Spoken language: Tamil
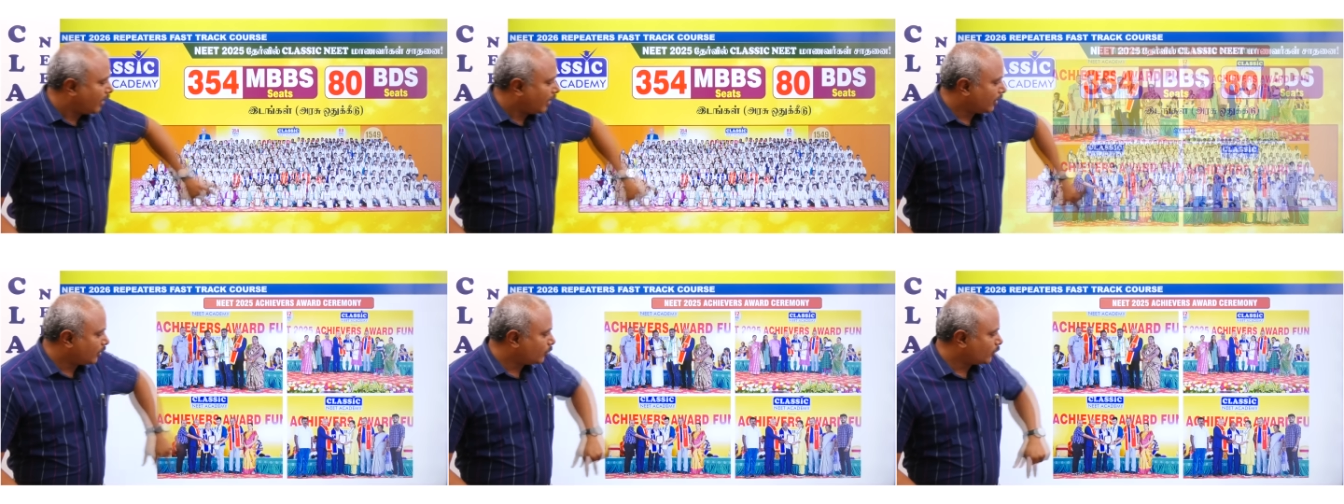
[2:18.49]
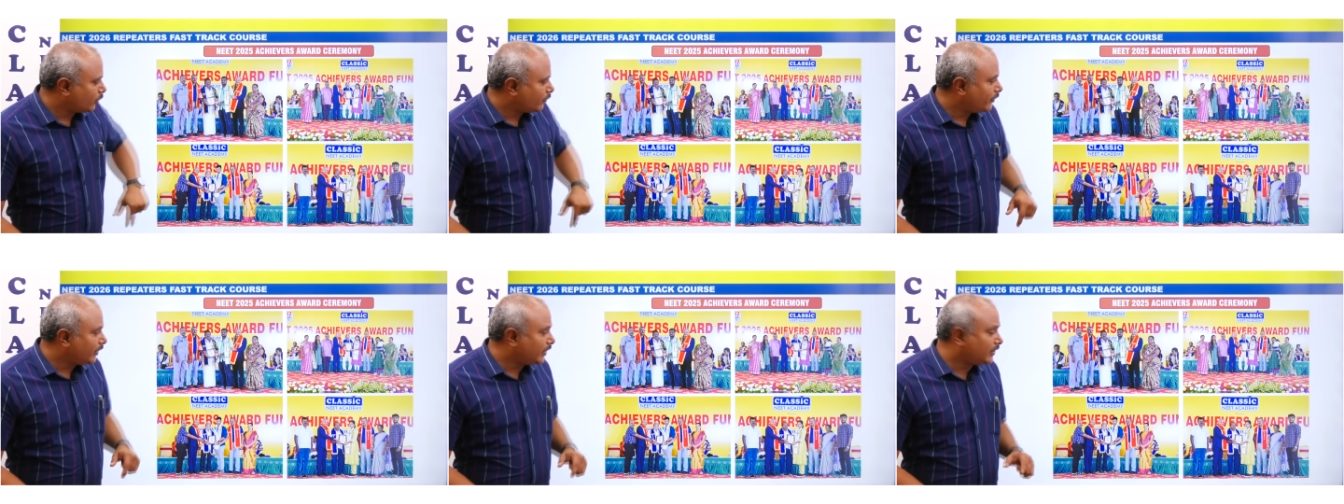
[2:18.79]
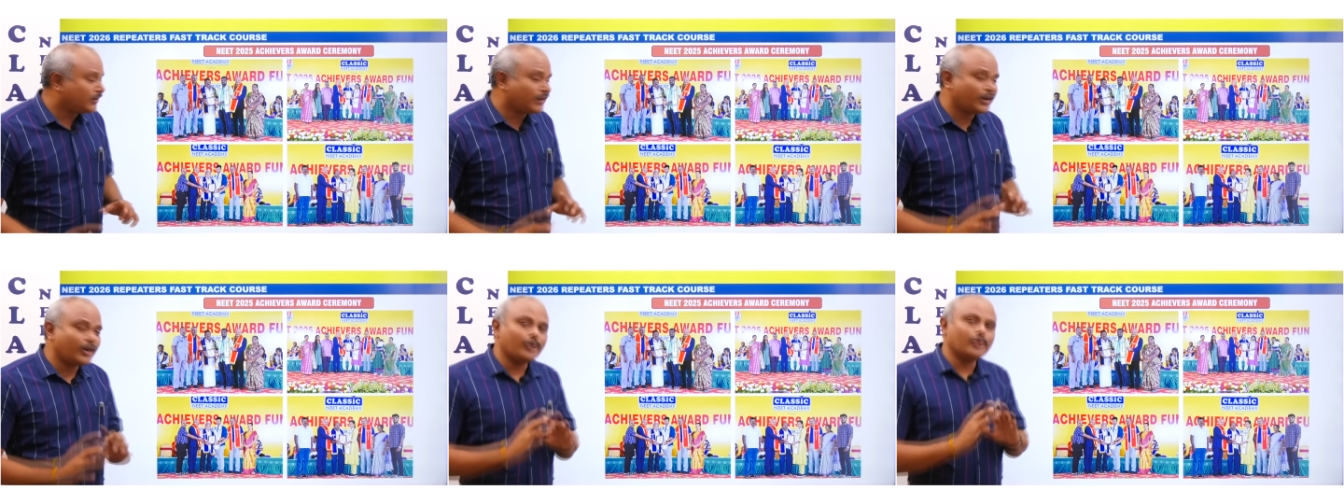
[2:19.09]
அது ஒரு
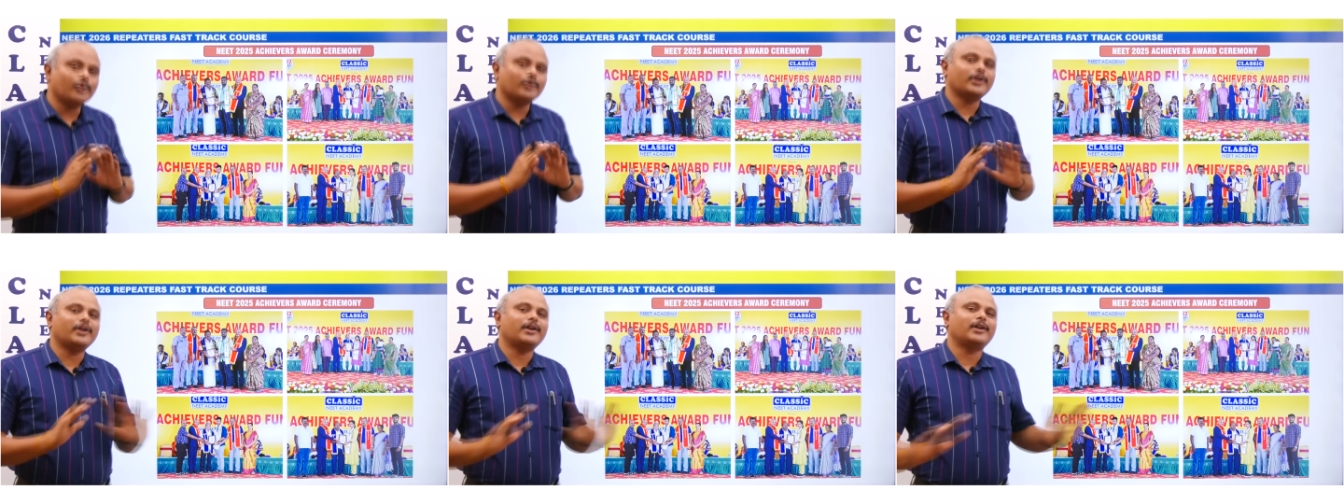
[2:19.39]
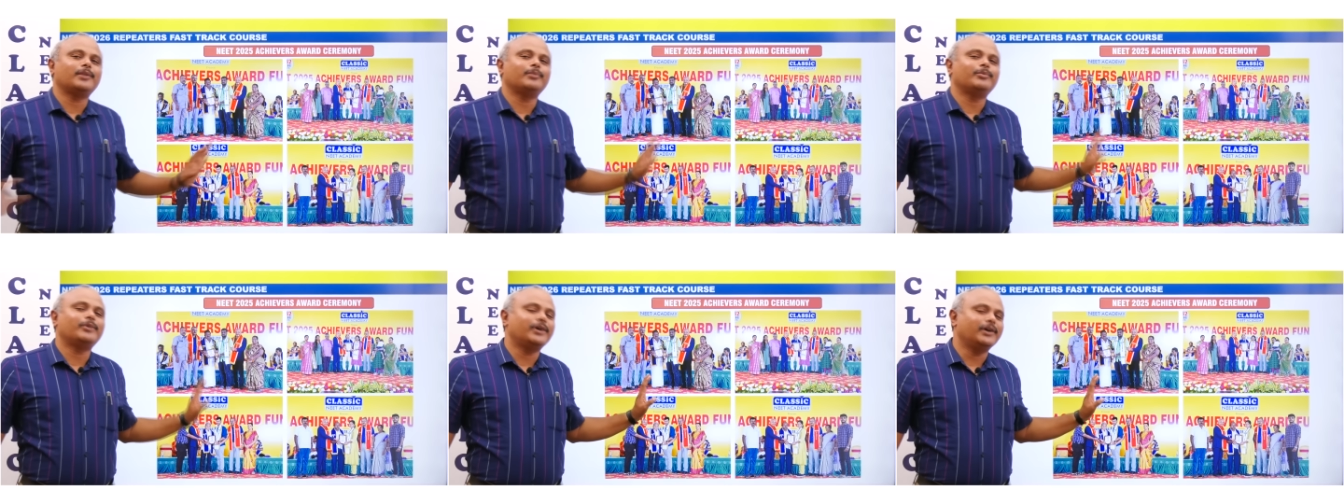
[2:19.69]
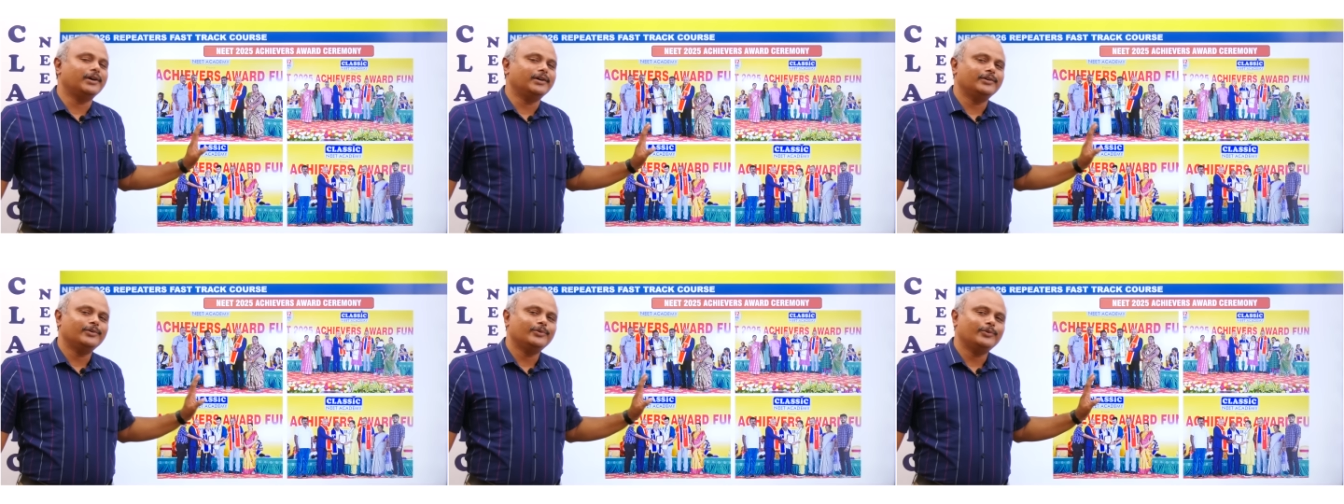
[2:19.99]
வெற்றி
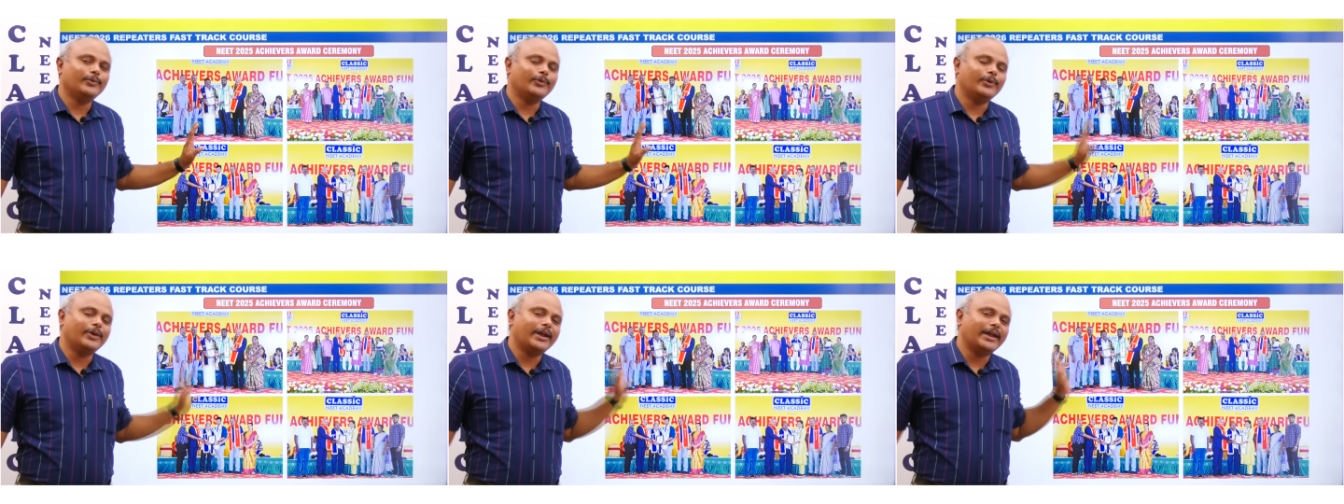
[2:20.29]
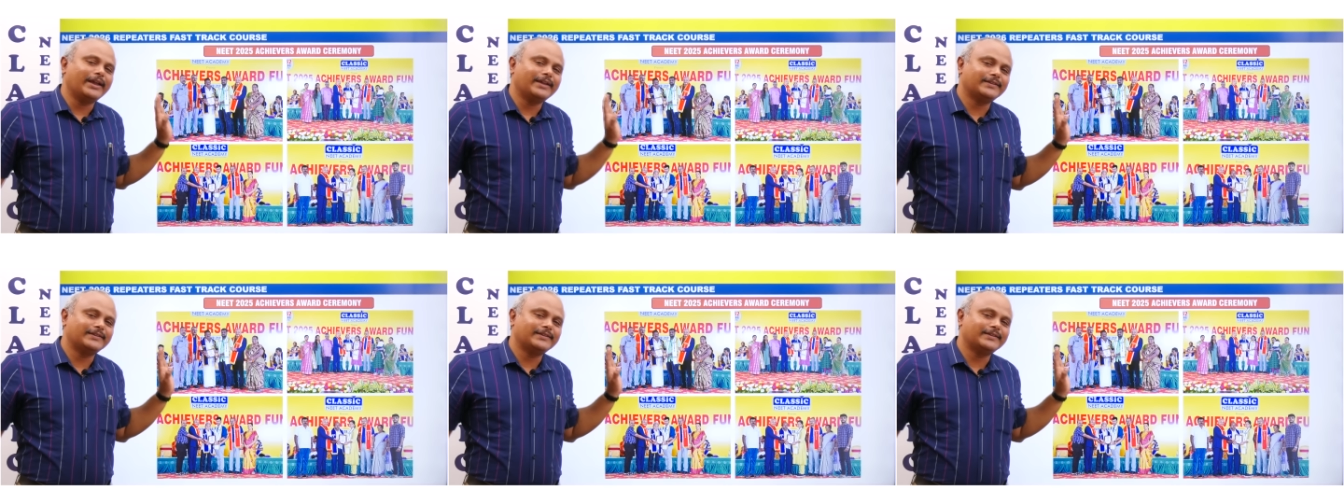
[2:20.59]
கொண்டாட்டமாக ஒரு